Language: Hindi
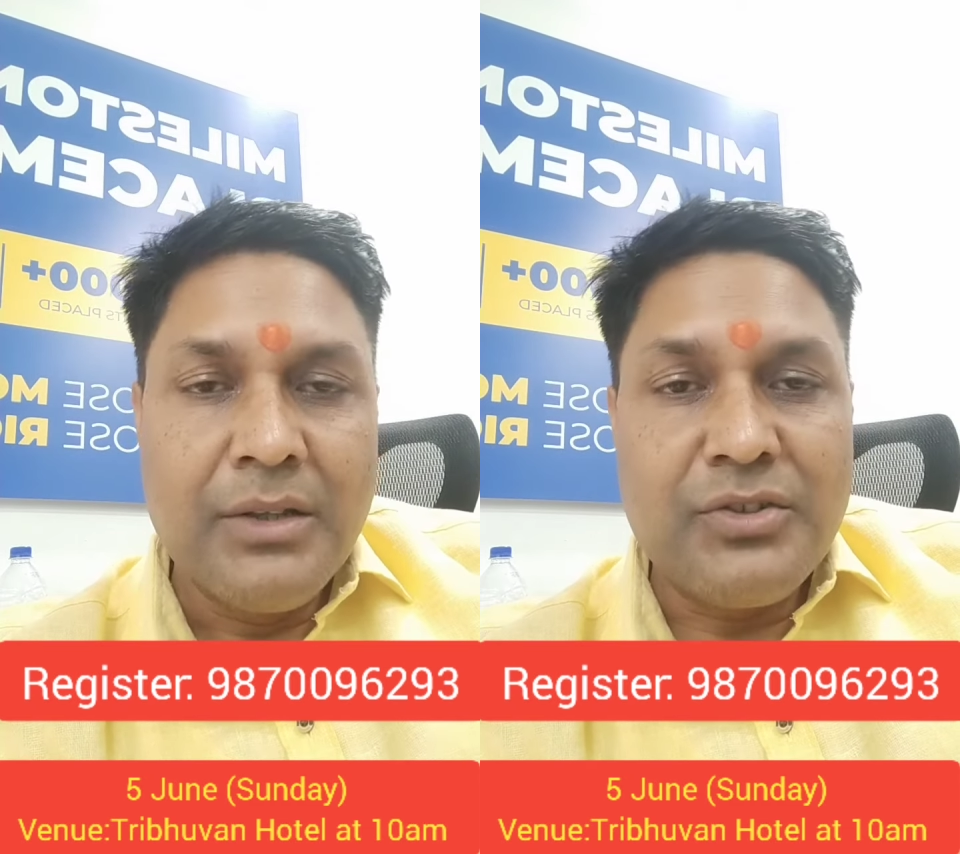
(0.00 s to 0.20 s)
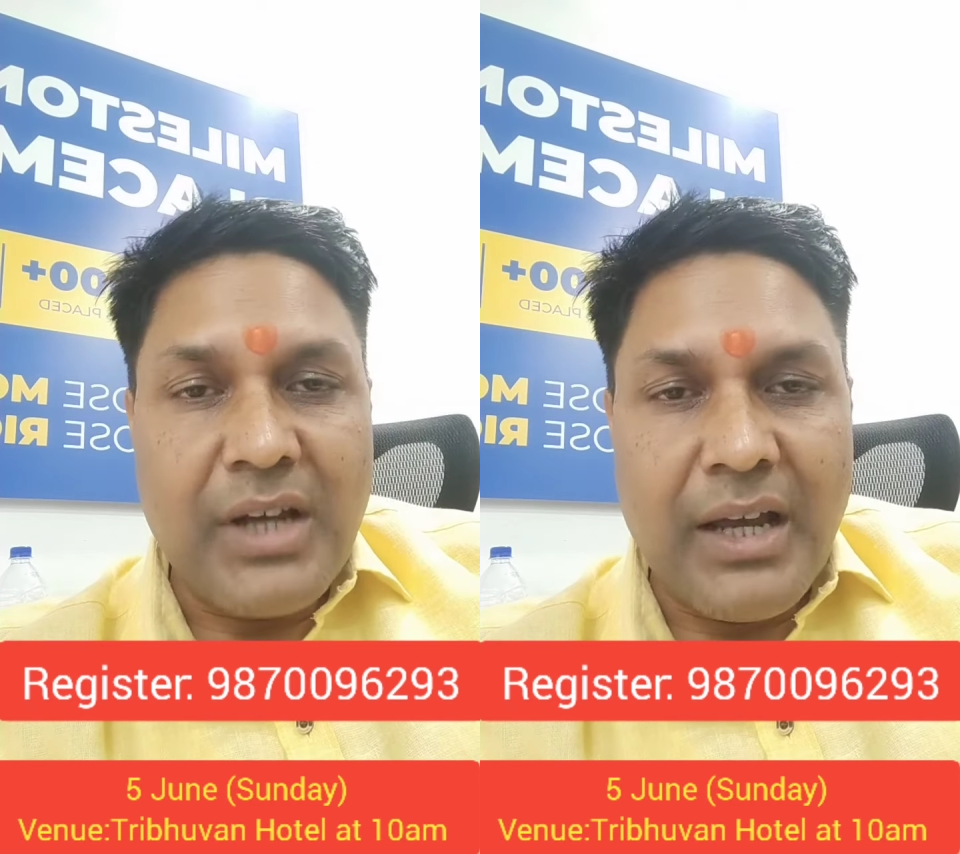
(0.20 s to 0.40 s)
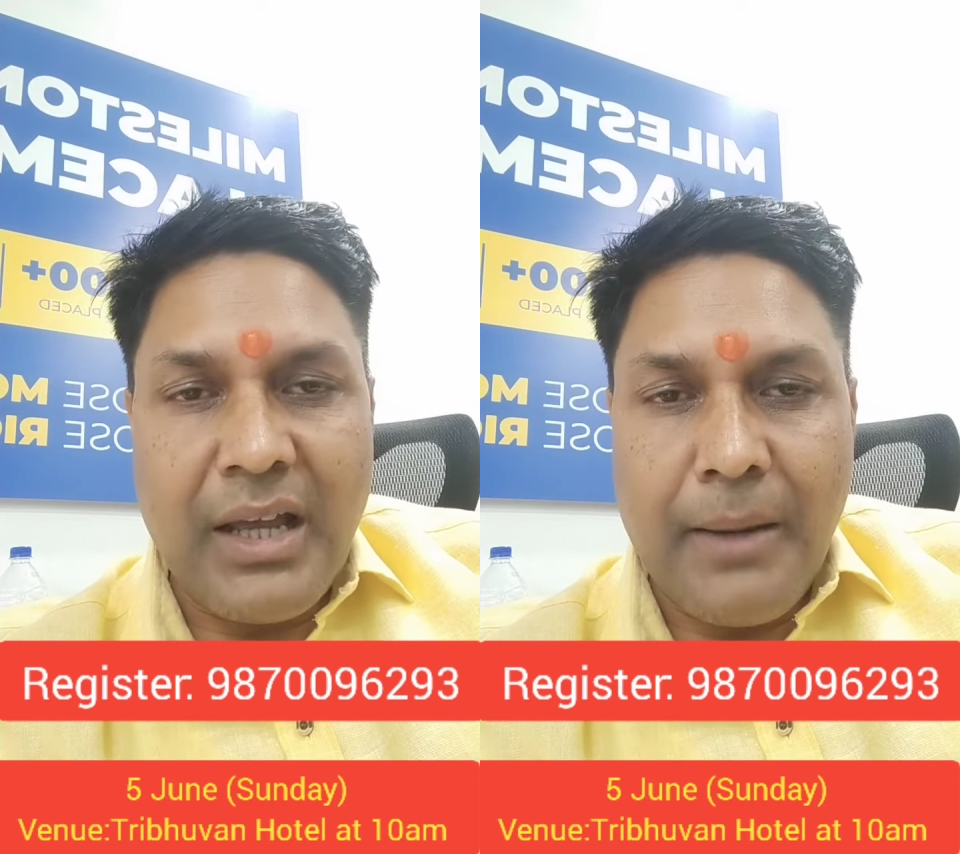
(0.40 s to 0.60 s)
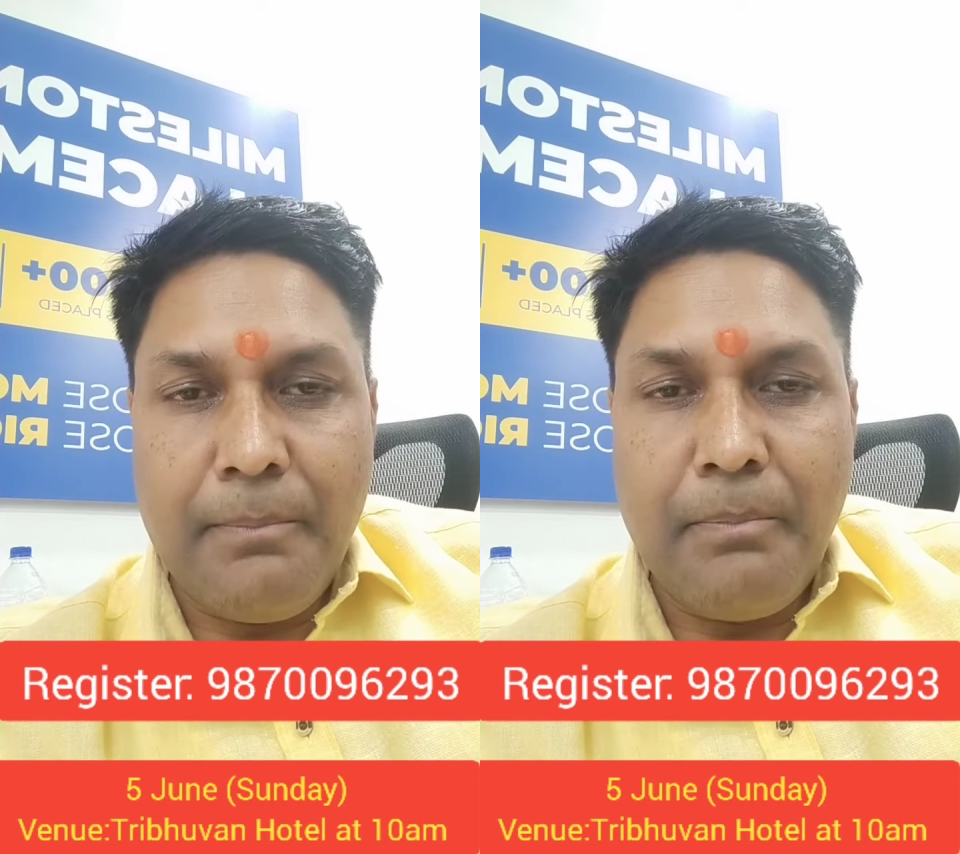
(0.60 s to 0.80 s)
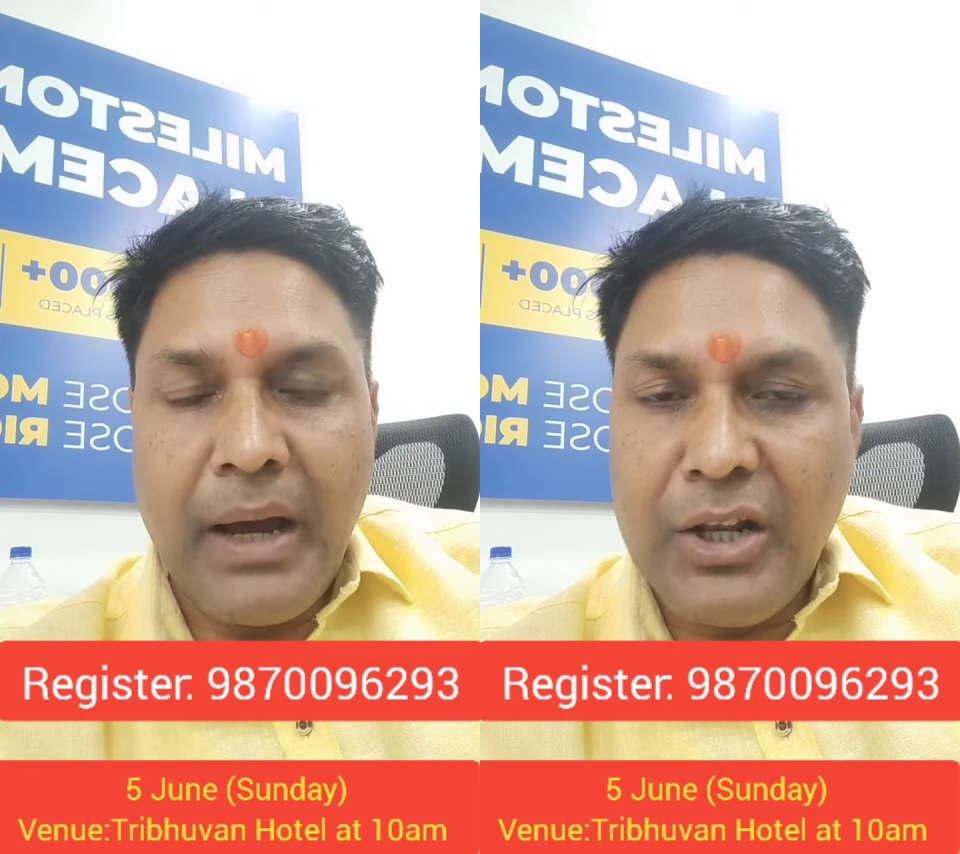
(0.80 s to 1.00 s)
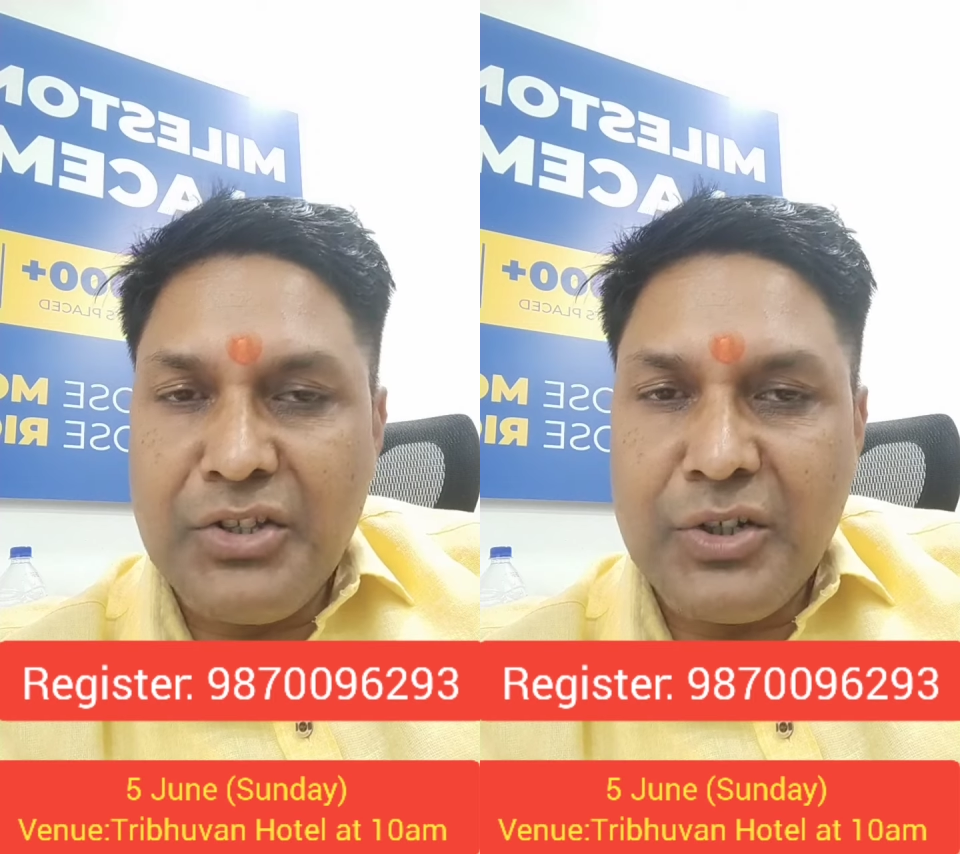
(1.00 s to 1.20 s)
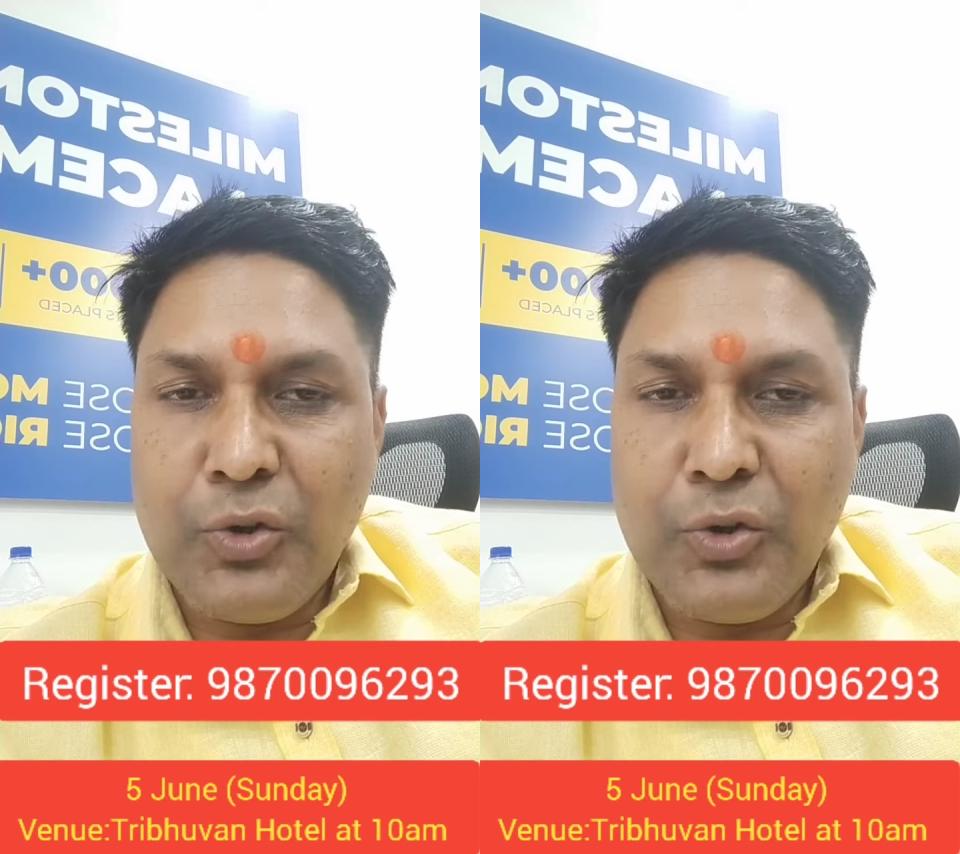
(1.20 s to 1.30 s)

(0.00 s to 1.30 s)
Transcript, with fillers: चाहे आप बायोलॉजी